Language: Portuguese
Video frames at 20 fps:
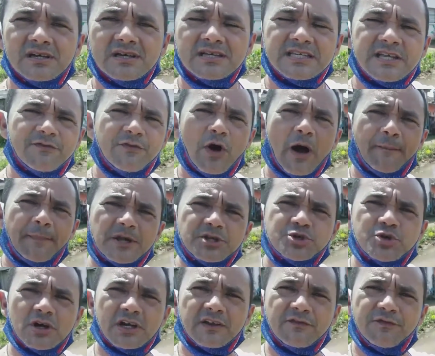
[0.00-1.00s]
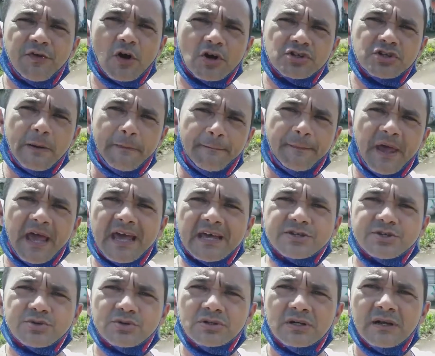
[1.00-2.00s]
Se for uma pessoa que for de
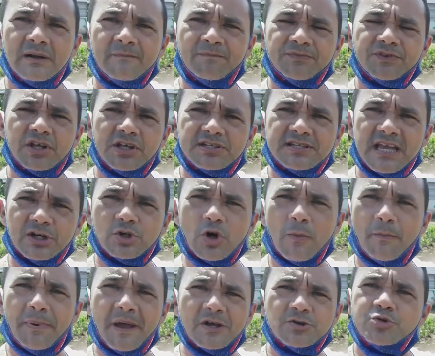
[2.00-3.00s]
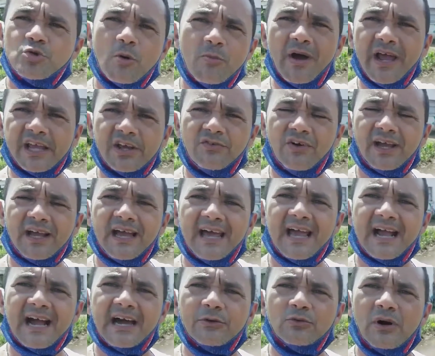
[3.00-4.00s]
peso, que seja obeso, como é que vai
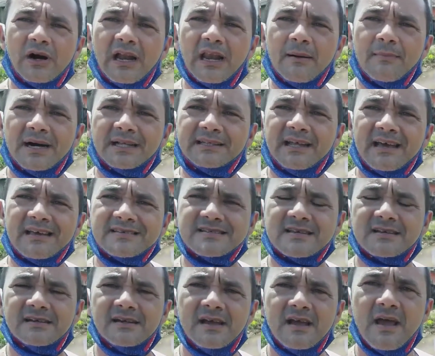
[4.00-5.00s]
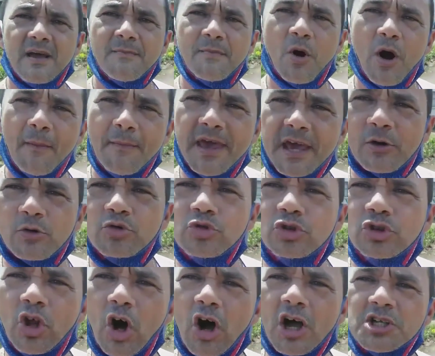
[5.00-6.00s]
carregar numa lama dessa? Meu amigo,
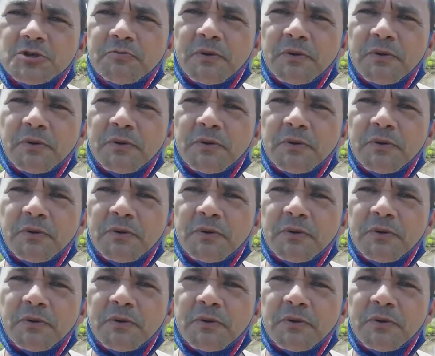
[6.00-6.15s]
nós